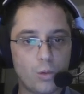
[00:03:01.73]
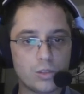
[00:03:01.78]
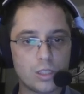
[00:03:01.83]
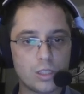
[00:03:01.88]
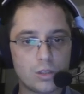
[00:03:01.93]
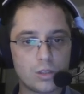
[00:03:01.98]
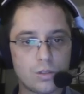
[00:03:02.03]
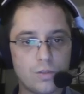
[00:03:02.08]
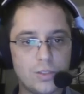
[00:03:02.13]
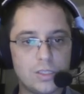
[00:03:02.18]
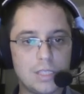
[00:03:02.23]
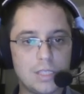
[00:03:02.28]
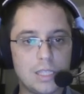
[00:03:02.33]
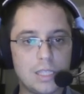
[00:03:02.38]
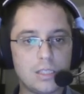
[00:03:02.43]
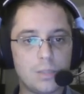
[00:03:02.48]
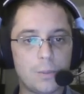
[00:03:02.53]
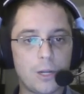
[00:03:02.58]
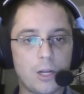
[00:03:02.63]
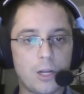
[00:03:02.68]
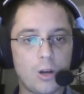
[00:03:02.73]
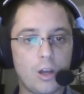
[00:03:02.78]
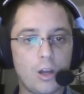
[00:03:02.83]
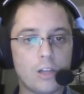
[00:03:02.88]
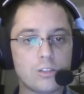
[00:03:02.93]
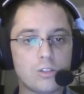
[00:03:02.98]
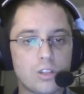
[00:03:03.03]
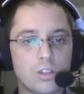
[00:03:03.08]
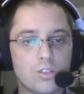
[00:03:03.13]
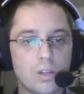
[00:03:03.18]
é suficiente para
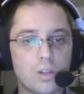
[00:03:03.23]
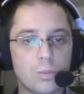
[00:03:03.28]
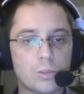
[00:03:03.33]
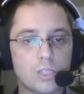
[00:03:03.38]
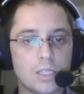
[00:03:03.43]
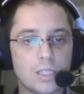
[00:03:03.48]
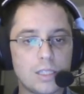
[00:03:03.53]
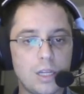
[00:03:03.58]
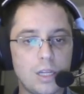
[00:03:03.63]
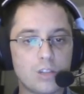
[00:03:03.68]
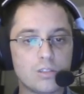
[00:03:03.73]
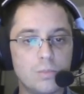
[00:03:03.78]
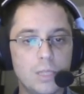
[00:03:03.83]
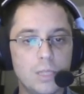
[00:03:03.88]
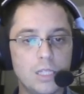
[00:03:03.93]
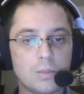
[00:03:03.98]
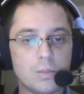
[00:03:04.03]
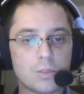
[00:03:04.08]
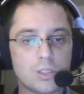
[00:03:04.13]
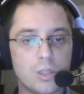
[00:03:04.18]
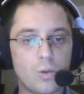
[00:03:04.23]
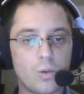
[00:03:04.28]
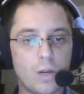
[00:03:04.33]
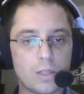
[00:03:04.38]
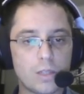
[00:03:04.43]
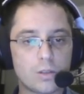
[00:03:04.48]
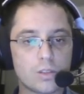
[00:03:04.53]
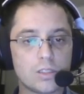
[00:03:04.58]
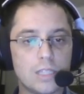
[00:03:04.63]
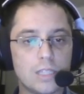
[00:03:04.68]
nós. Nós vamos até os mínimos de
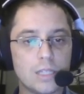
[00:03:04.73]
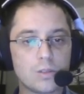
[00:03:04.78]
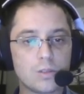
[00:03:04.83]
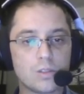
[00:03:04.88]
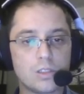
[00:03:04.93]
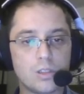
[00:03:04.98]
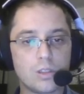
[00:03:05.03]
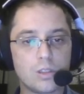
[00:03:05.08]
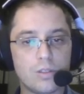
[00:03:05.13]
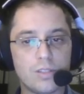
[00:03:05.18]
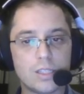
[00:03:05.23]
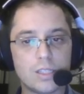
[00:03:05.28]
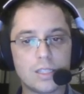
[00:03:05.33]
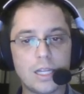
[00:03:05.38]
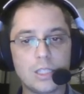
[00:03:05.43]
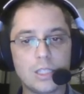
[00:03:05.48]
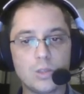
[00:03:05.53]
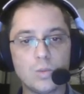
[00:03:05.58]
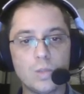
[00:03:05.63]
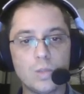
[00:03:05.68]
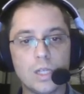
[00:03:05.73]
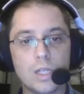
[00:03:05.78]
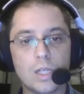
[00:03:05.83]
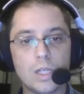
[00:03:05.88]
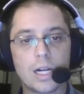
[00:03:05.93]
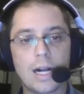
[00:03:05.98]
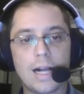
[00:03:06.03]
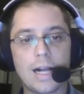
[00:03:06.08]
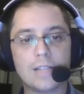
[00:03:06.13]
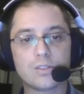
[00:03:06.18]
491.
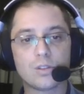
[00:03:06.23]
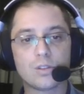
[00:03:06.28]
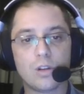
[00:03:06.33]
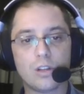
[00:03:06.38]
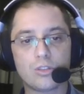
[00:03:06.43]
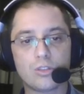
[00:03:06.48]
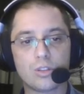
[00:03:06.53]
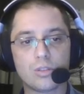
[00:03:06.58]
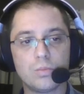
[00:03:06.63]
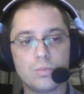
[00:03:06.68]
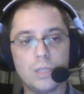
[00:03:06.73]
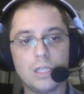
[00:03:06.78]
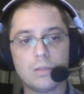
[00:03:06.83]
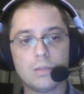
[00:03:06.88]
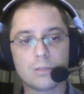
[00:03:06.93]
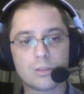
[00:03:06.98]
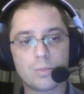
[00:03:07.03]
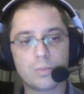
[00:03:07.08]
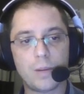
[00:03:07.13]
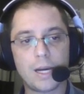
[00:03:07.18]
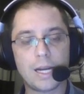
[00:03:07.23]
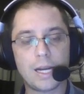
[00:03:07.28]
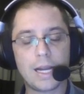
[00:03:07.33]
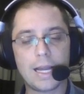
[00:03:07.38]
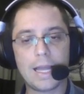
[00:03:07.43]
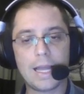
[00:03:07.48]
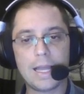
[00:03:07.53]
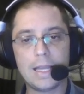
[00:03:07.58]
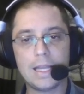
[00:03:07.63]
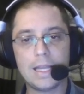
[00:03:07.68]
Caso nossos mínimos para
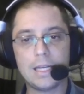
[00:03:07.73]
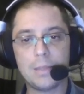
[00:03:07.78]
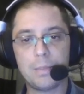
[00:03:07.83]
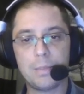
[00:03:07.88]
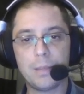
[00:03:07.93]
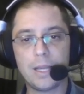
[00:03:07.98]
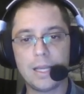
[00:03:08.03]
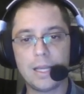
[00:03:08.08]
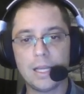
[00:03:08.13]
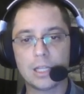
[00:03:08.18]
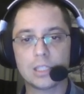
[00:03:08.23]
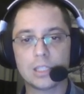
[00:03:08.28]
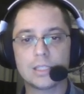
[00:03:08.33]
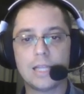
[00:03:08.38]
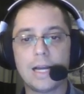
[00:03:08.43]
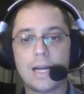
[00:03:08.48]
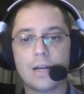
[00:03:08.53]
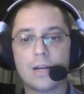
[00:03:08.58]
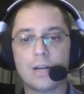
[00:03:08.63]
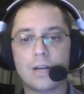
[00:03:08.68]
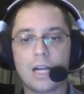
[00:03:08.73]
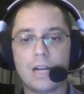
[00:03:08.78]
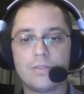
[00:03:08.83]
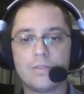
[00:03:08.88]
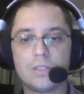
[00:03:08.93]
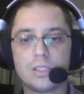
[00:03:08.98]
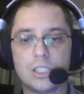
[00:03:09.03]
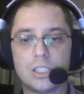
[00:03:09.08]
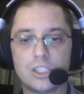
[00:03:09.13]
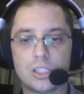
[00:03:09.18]
a RNP da
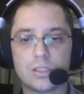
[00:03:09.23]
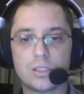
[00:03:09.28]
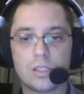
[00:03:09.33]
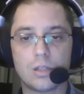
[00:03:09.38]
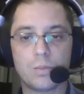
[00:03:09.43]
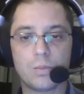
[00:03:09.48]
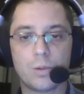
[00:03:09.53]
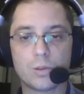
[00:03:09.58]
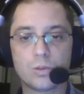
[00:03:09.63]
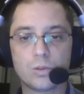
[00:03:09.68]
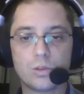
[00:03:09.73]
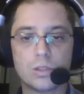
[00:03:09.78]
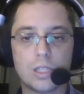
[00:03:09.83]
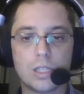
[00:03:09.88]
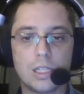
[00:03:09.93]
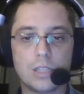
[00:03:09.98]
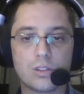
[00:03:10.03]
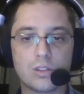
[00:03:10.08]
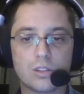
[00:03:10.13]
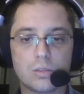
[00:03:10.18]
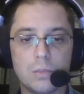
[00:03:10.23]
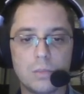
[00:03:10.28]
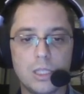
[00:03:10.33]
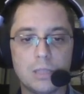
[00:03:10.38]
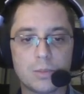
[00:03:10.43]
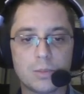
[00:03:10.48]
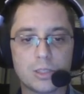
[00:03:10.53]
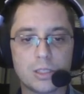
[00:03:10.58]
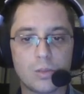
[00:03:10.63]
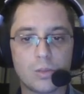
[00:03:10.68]
aeronave seja 0.3, os
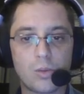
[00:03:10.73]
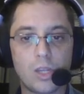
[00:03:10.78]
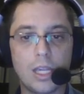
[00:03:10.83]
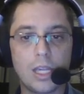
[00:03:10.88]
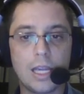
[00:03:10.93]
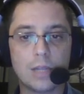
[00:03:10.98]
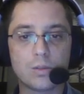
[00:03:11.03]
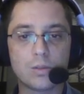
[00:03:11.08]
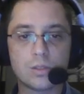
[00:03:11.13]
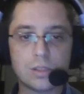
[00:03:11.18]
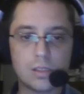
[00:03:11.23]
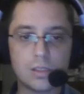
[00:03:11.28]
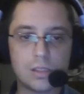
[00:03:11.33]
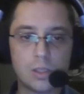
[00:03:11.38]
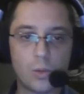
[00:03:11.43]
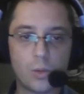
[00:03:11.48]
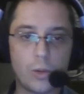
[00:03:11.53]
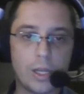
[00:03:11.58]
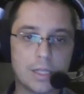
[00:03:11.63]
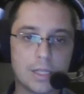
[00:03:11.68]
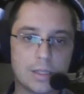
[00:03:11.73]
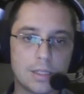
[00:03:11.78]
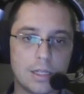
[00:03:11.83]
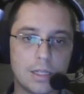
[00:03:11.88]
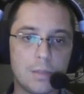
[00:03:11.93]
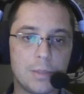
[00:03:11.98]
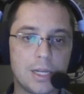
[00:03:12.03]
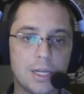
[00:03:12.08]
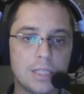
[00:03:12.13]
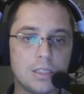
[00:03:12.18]
mínimos são 550.
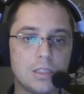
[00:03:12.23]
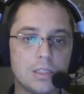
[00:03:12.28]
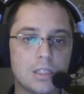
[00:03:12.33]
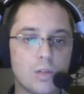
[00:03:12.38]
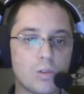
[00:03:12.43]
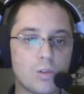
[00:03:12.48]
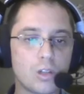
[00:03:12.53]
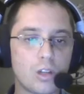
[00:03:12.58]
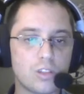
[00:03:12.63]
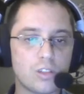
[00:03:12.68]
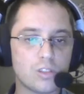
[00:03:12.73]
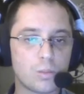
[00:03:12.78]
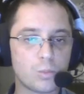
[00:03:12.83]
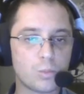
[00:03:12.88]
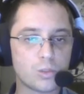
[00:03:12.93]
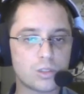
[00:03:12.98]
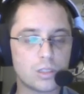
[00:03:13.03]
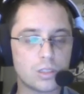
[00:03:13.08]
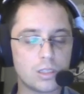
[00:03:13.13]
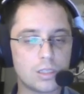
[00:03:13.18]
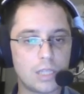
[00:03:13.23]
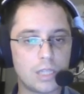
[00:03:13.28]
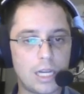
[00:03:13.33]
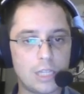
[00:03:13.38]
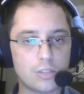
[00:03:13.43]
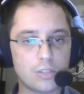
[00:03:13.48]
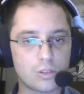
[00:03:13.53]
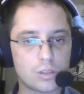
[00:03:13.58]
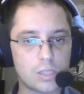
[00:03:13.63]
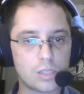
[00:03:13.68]
Lembrando, então, que nós vamos
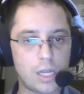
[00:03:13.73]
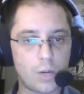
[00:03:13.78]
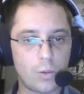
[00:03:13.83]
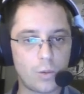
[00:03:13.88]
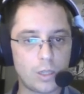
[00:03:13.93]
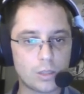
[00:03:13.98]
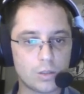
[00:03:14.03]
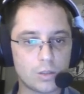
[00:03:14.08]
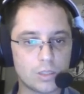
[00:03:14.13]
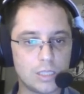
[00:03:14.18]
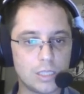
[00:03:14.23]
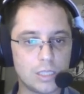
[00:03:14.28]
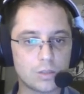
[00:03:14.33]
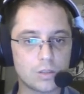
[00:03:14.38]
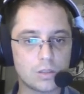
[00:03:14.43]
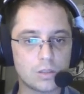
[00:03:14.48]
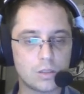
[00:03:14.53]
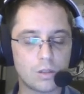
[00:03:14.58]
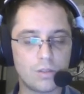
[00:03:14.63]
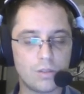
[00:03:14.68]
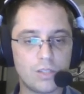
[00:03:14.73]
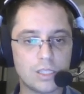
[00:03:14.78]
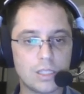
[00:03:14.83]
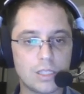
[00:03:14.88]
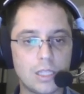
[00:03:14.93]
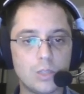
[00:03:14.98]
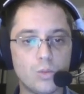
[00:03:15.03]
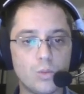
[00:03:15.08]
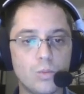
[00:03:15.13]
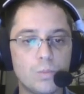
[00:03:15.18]
ajustar
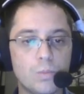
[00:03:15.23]
491